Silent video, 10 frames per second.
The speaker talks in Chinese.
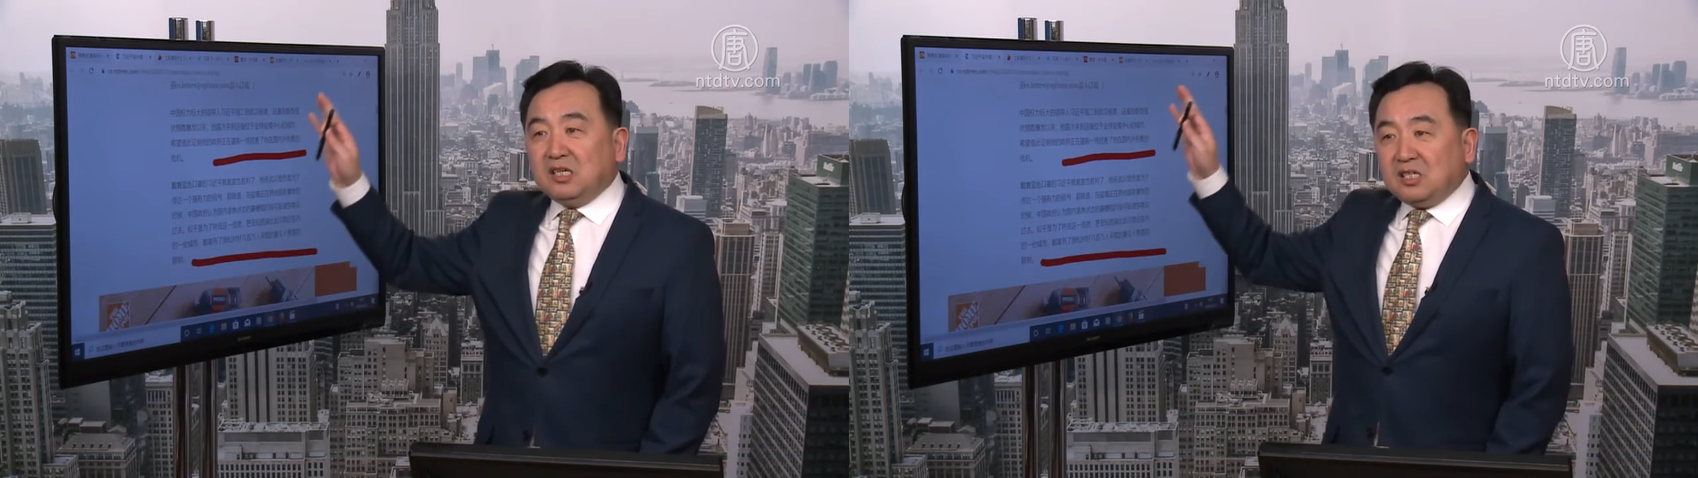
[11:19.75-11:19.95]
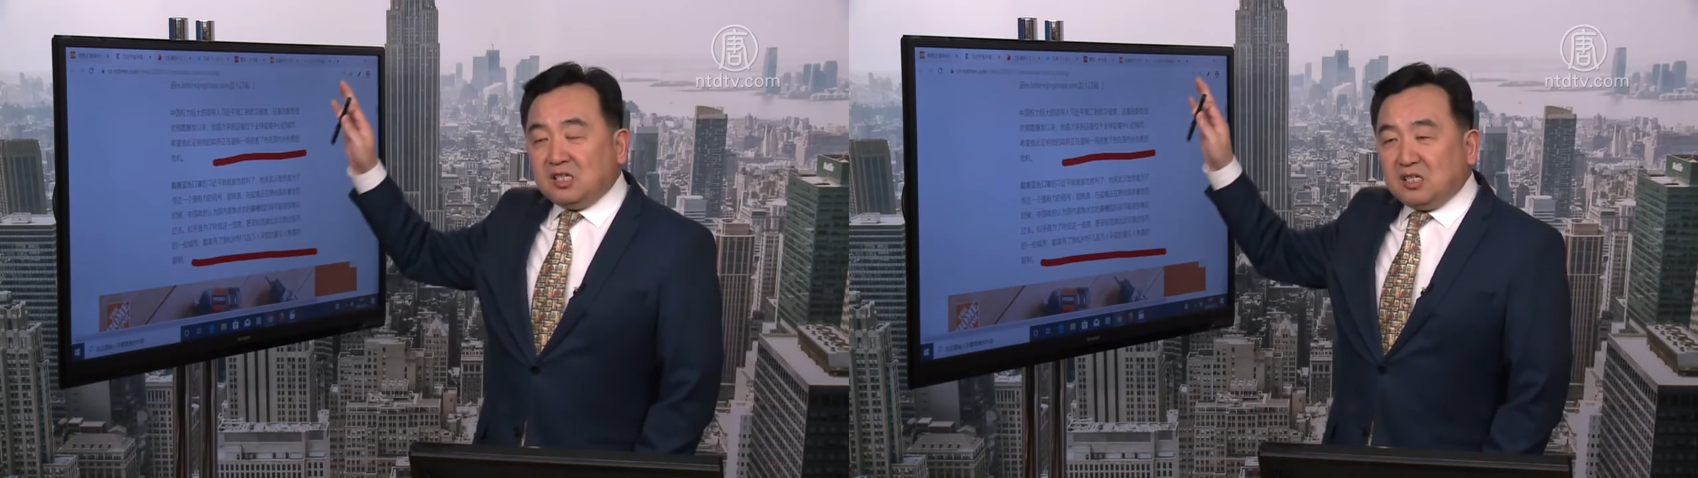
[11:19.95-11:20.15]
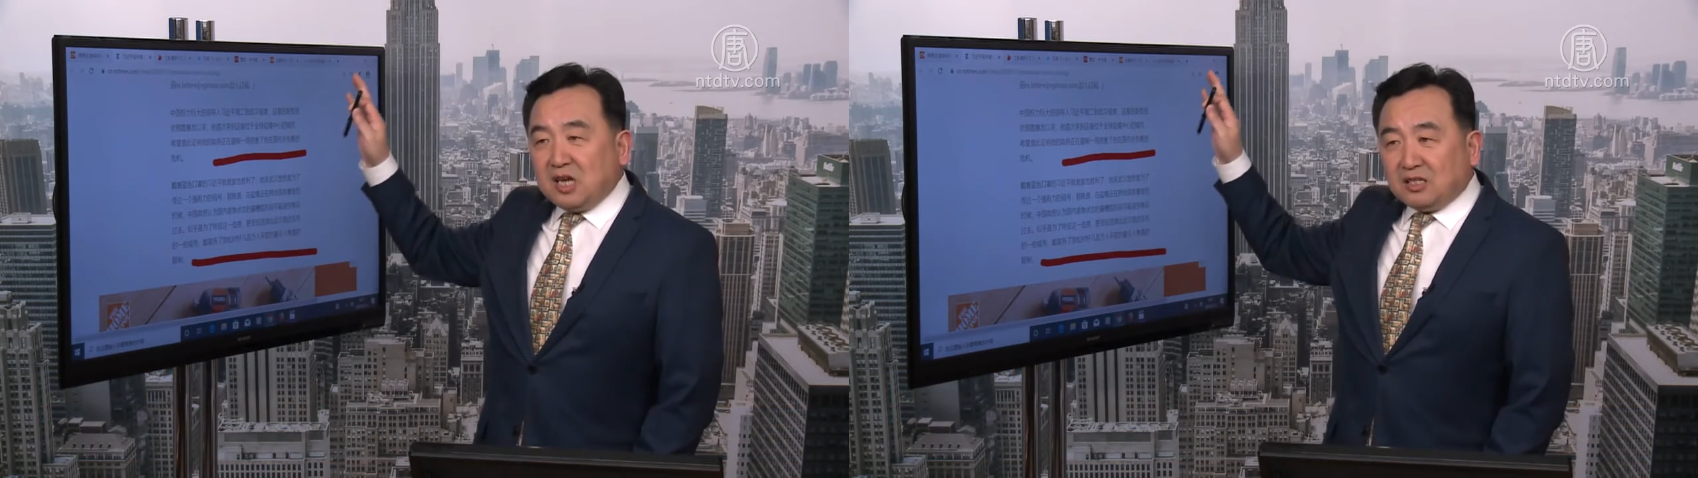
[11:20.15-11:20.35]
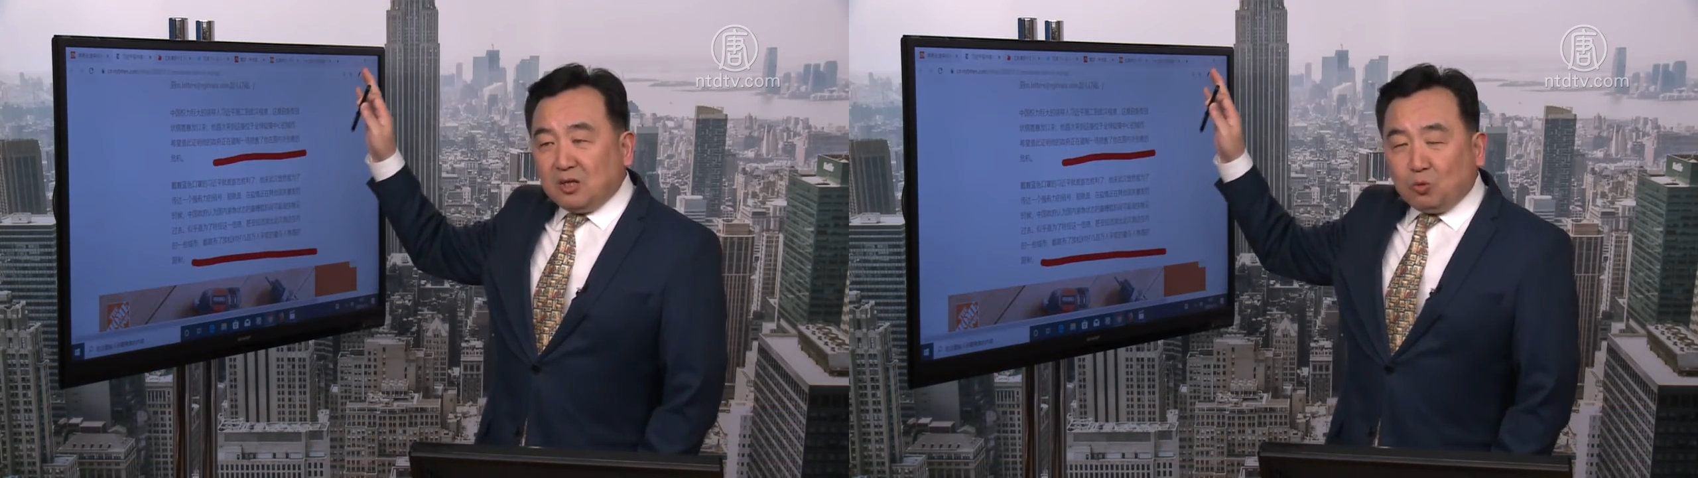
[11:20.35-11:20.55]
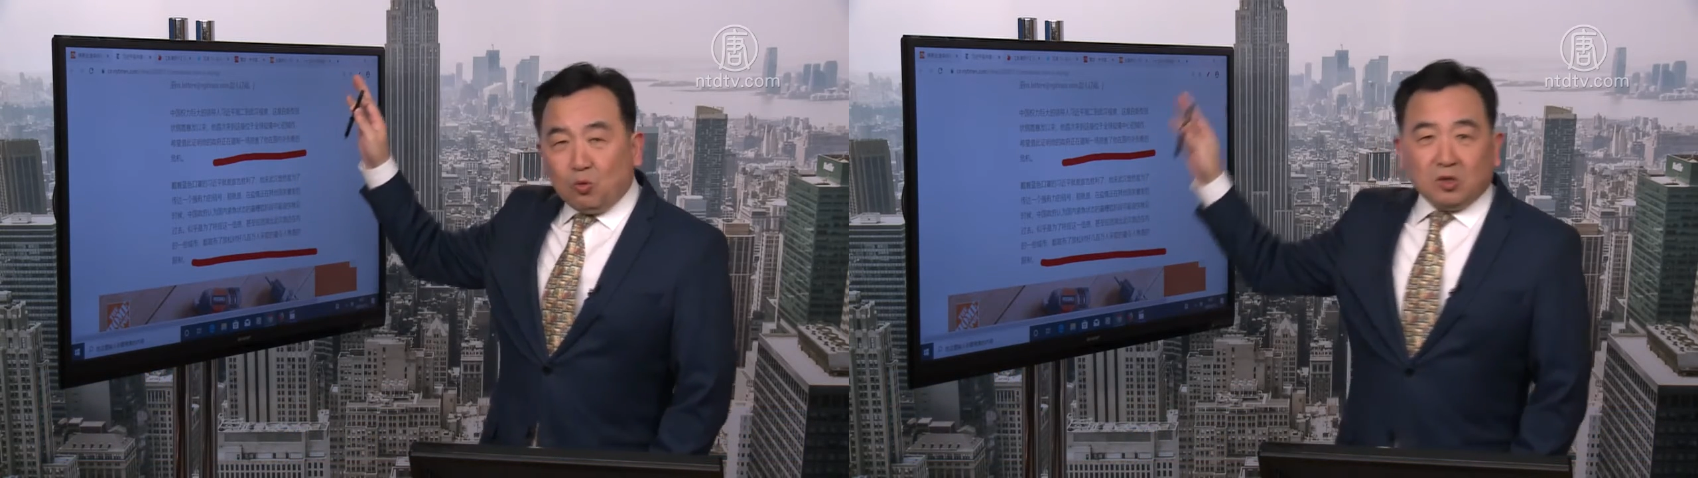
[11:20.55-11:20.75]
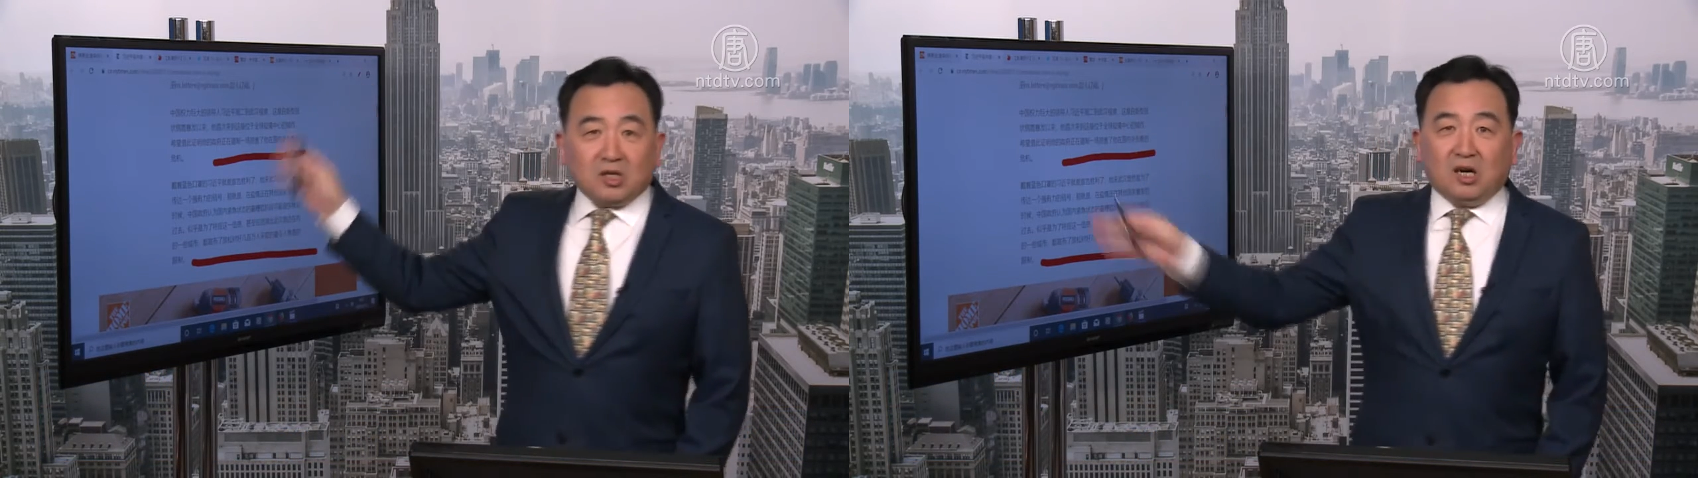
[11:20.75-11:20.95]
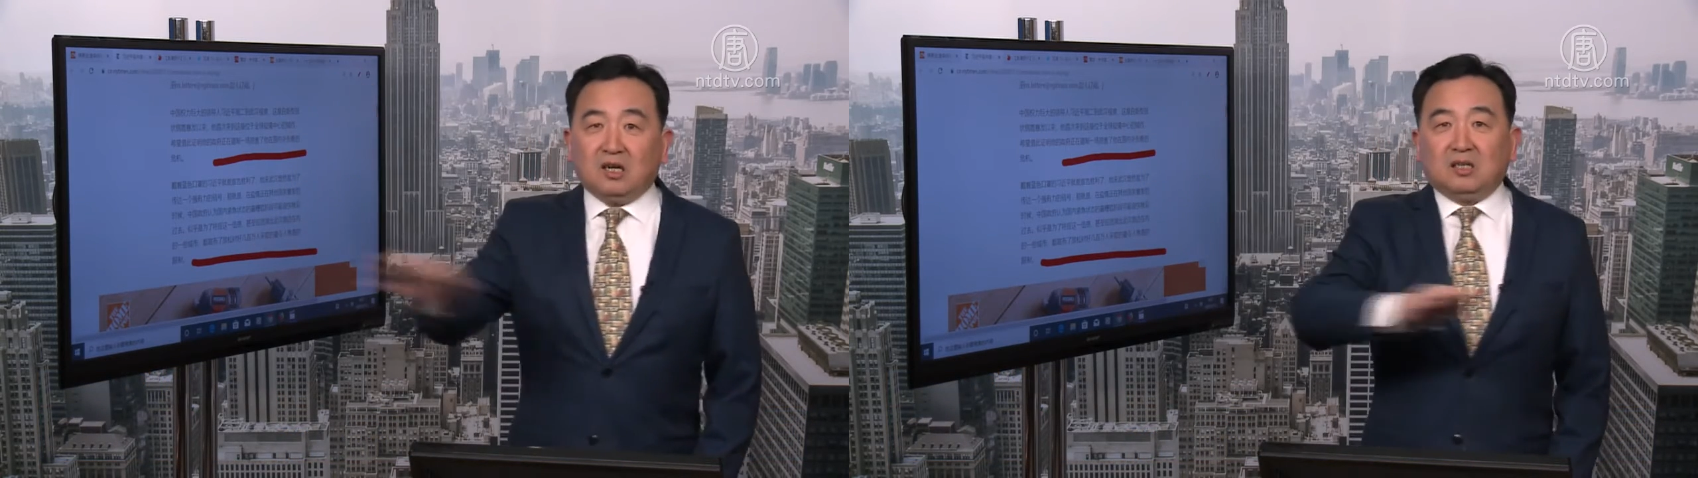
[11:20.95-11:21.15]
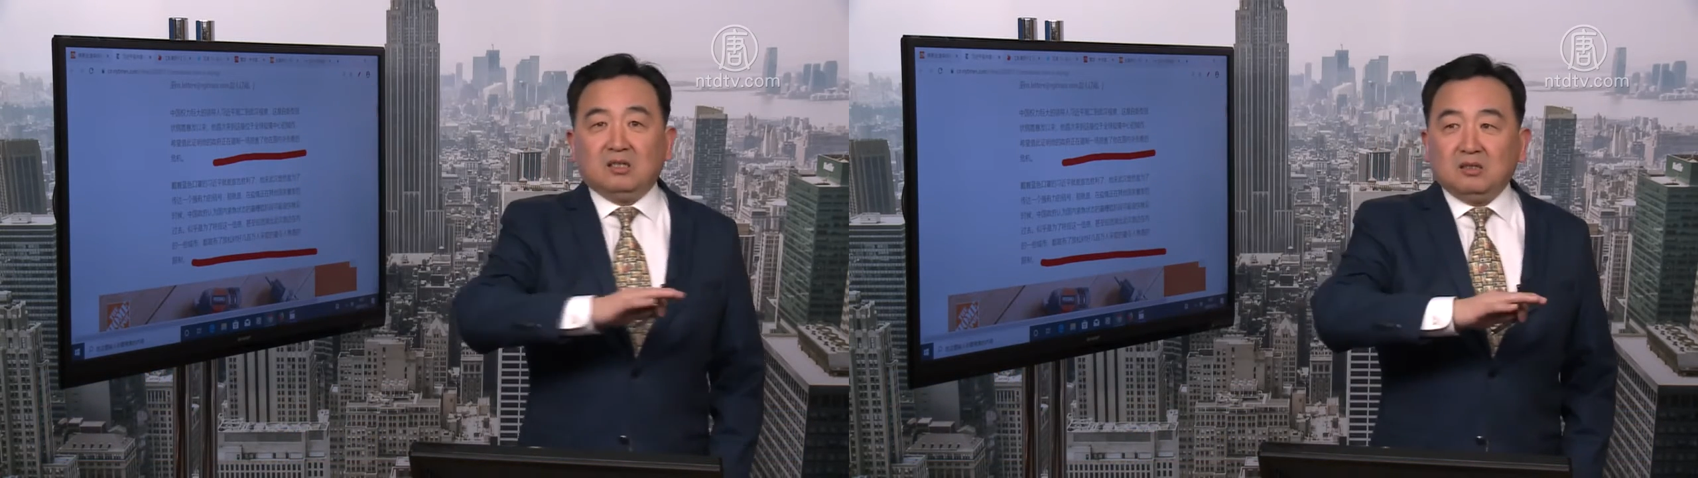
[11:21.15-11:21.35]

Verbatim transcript: 史上的过程，